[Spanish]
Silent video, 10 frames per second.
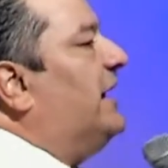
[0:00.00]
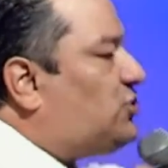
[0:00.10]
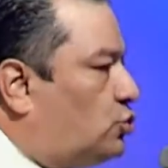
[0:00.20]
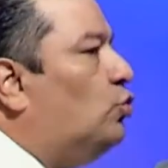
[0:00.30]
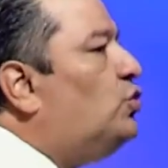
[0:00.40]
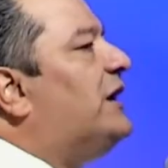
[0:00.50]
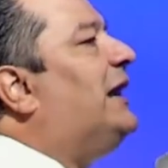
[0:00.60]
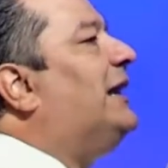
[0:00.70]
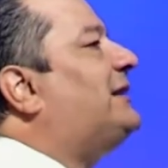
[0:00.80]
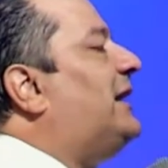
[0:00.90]
estudia
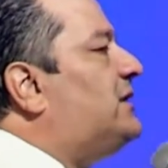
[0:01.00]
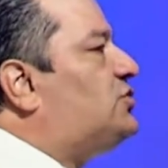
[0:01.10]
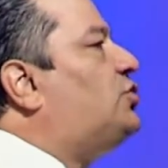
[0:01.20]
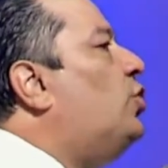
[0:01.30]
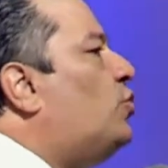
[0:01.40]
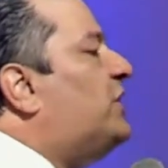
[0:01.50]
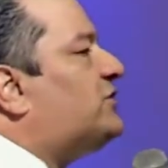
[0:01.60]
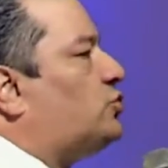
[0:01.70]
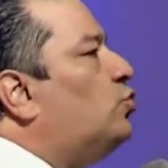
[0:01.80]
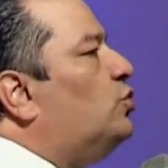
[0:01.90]
la tradición y
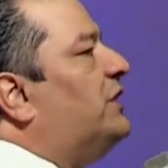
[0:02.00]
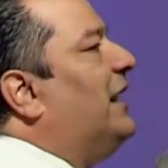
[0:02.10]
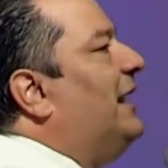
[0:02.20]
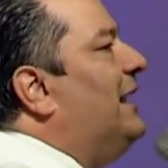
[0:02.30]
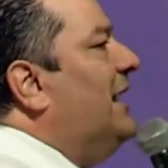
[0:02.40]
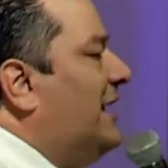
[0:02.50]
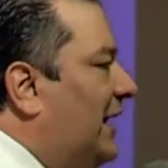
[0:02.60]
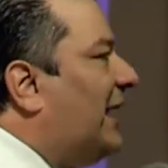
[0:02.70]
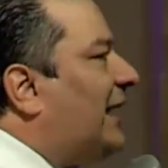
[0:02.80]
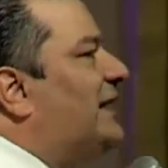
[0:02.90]
estudia
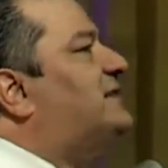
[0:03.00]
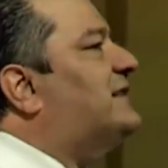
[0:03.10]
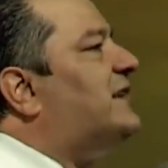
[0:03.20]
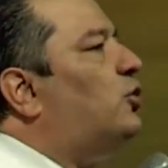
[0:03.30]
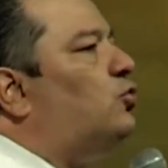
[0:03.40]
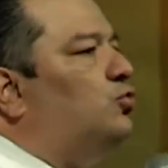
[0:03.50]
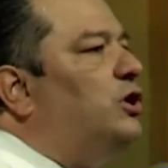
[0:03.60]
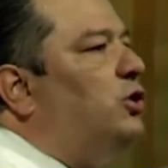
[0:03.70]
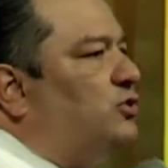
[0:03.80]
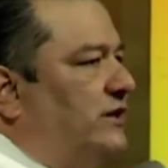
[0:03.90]
las raíces de los
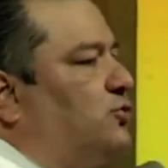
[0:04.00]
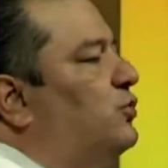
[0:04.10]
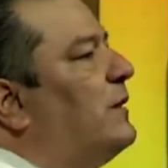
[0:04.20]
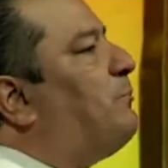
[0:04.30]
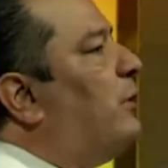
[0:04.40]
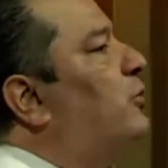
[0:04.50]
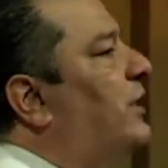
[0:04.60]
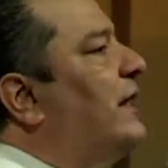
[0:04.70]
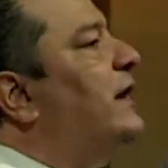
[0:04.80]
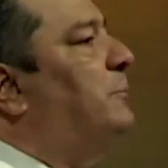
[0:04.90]
judíos y estudia el pueblo de
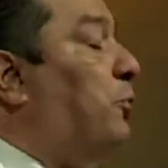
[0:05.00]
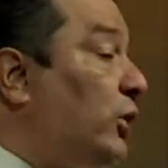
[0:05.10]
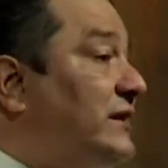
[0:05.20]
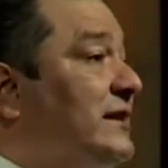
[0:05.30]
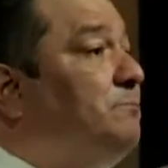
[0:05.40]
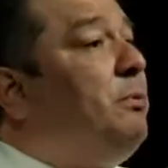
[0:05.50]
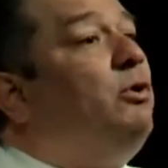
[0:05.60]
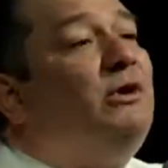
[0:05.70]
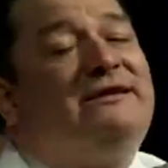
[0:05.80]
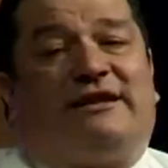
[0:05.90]
Israel, porque es el
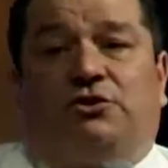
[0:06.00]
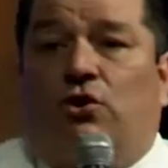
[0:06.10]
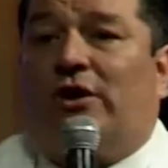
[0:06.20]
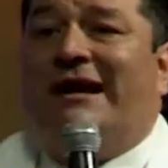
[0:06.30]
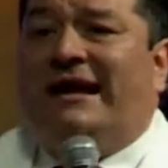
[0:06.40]
pueblo del Señor.